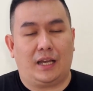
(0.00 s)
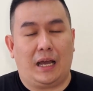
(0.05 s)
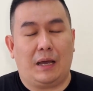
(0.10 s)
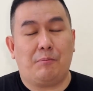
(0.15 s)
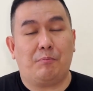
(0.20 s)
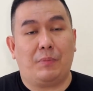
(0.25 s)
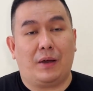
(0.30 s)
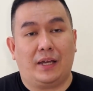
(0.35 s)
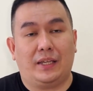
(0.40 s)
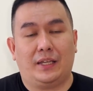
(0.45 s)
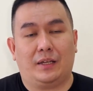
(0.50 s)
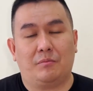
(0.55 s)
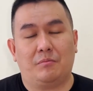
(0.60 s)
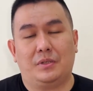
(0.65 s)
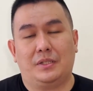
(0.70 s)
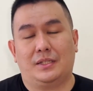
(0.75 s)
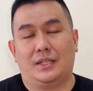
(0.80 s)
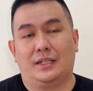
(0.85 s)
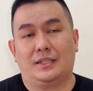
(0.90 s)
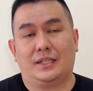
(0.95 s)
apa yang
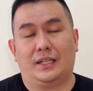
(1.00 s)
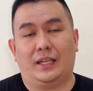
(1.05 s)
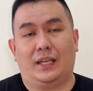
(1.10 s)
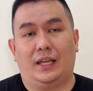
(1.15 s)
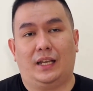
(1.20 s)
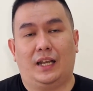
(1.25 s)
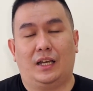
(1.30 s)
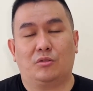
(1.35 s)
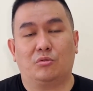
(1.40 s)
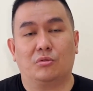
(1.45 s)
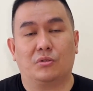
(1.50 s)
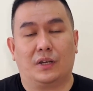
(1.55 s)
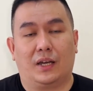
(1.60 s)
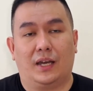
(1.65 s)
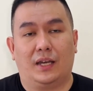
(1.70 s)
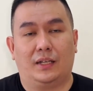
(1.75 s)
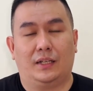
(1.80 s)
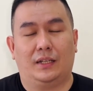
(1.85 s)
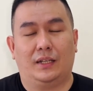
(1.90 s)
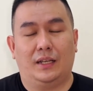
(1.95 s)
bisa saya
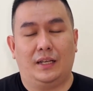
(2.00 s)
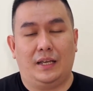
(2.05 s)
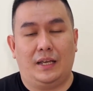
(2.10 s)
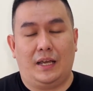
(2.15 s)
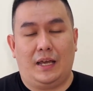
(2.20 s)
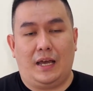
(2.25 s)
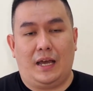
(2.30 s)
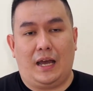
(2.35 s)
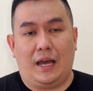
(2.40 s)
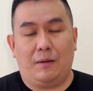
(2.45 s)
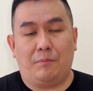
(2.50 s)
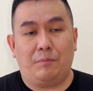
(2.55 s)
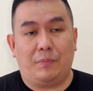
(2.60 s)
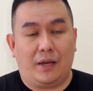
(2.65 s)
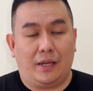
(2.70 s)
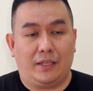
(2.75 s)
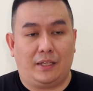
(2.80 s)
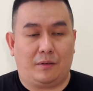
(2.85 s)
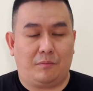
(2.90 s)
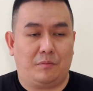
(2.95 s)
lakukan
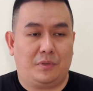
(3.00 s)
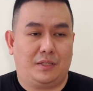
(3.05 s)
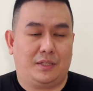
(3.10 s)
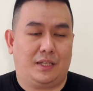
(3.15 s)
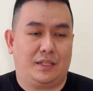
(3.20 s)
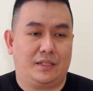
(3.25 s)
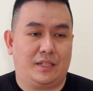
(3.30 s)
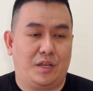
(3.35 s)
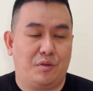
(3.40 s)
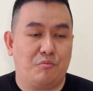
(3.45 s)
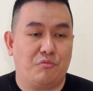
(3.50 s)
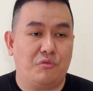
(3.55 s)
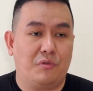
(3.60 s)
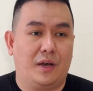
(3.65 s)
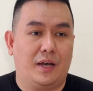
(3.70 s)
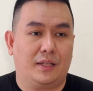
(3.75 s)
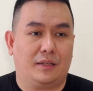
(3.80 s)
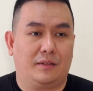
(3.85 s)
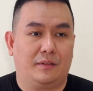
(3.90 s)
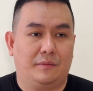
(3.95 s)
apa yang bisa saya
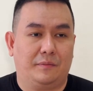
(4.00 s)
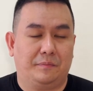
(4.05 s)
buat